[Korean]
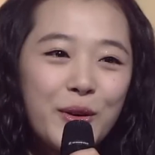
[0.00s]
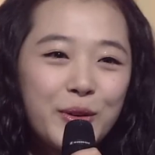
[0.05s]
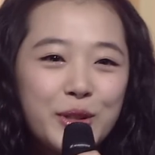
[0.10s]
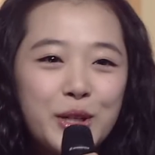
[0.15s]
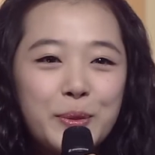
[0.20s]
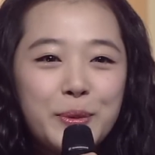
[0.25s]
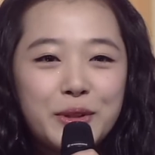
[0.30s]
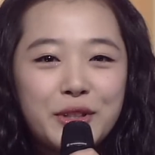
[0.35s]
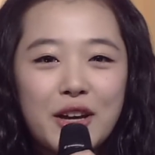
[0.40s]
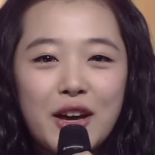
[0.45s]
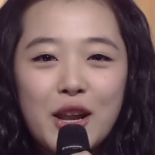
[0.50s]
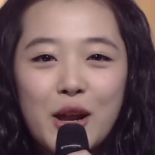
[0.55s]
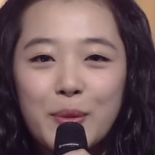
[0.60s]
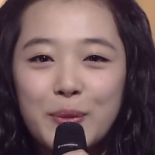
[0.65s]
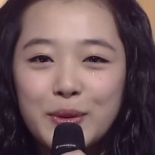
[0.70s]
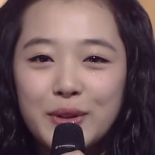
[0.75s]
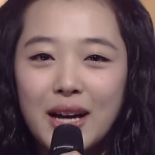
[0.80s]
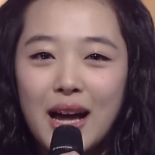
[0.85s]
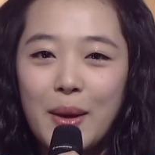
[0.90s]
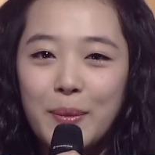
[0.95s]
오늘부터
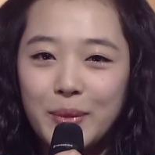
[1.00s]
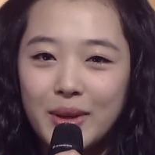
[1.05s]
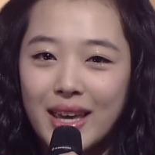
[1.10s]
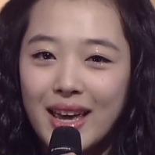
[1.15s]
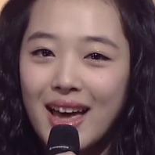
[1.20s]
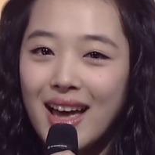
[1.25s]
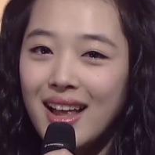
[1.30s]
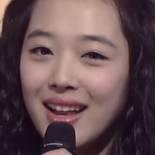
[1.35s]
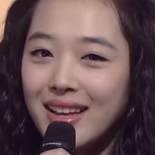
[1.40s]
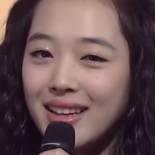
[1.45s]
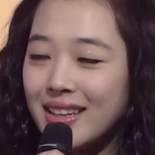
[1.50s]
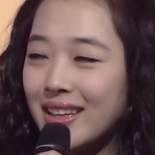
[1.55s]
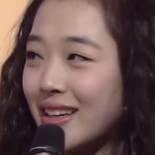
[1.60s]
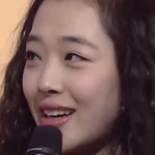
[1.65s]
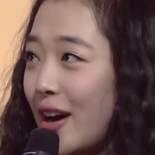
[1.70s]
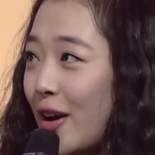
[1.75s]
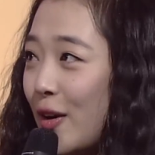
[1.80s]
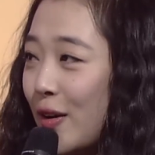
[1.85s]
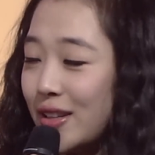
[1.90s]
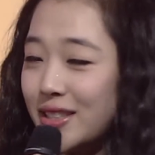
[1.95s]
여러분과 함께할
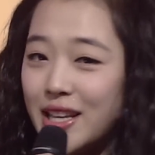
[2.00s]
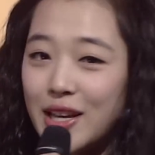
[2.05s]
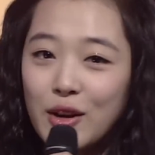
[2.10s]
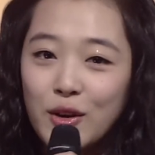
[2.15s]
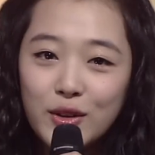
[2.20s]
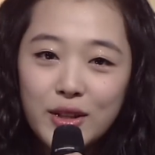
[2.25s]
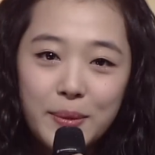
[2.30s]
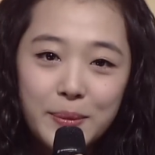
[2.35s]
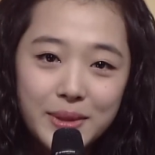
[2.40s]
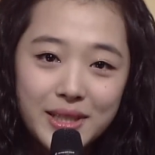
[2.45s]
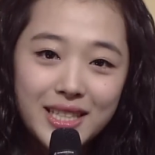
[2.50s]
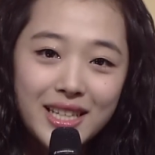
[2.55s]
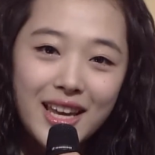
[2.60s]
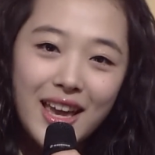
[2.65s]
인기가을 새로운 MC